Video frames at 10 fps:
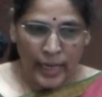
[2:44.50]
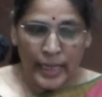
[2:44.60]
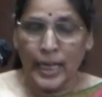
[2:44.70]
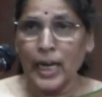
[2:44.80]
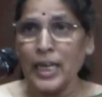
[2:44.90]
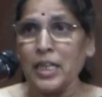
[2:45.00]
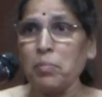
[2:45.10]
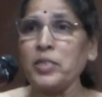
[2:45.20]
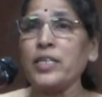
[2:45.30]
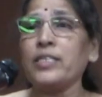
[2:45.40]
ఇందాకే
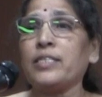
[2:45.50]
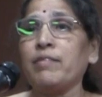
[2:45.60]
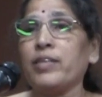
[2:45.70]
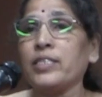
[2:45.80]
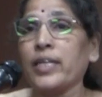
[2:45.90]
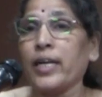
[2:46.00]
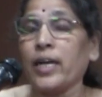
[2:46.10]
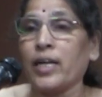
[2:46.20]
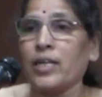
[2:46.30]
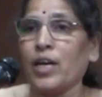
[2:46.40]
తపశేని శ్రీనివాసాచార్య
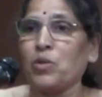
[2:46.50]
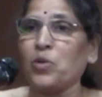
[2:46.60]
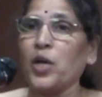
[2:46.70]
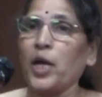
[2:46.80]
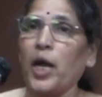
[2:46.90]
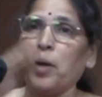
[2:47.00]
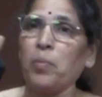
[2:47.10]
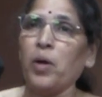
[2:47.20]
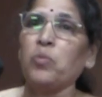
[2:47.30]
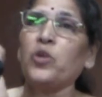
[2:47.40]
గారు అన్నారు
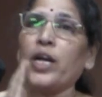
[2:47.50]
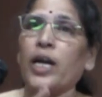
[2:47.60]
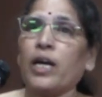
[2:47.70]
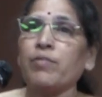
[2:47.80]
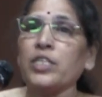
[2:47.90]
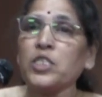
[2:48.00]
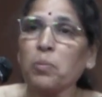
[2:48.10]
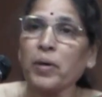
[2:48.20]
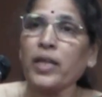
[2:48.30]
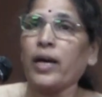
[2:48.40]
ఎనభై మూడేళ్ల కవి
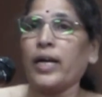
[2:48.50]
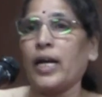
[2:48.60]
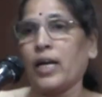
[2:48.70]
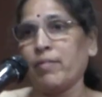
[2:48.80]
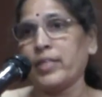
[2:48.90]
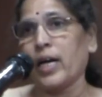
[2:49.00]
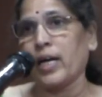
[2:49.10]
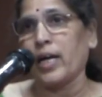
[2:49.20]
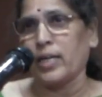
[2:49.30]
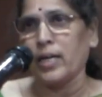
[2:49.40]
నుంచి పదహారేళ్ల కవి
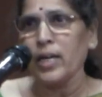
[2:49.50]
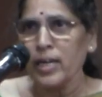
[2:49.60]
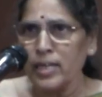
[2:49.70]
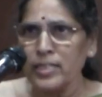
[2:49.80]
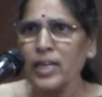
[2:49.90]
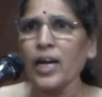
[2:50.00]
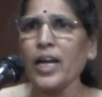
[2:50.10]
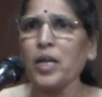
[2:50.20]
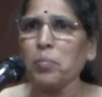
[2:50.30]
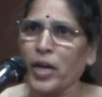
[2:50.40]
దాకా అని
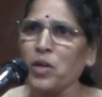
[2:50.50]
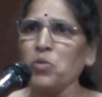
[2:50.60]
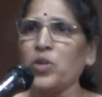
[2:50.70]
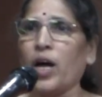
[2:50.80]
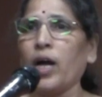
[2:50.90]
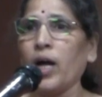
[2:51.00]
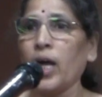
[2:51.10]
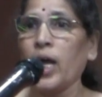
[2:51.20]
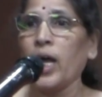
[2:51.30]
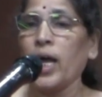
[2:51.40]
నిజంగానే మనం కూడా
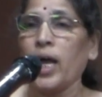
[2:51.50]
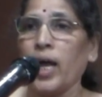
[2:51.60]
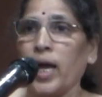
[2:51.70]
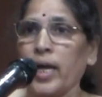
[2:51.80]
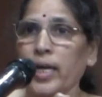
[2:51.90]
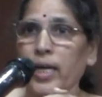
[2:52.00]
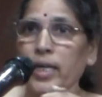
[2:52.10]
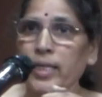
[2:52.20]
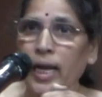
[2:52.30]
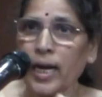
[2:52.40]

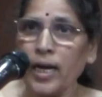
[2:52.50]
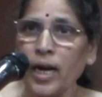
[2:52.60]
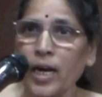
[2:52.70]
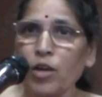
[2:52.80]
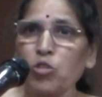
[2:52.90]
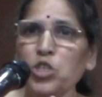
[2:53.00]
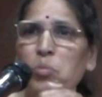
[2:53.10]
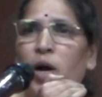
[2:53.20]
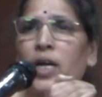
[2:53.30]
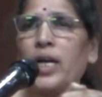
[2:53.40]
తెలంగాణ
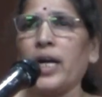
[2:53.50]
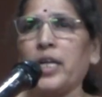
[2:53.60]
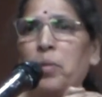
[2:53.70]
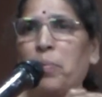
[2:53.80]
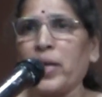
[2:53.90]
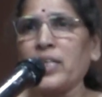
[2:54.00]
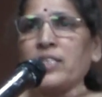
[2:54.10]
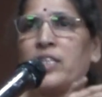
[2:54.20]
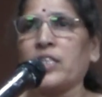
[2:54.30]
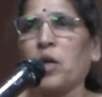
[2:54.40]
గురించి మాట్లాడిన
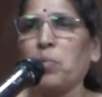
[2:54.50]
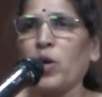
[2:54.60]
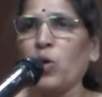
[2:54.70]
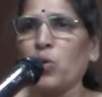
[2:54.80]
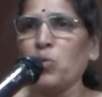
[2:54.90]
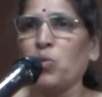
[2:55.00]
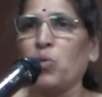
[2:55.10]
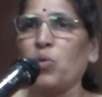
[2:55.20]
ప్రతి సందర్భంలోనూ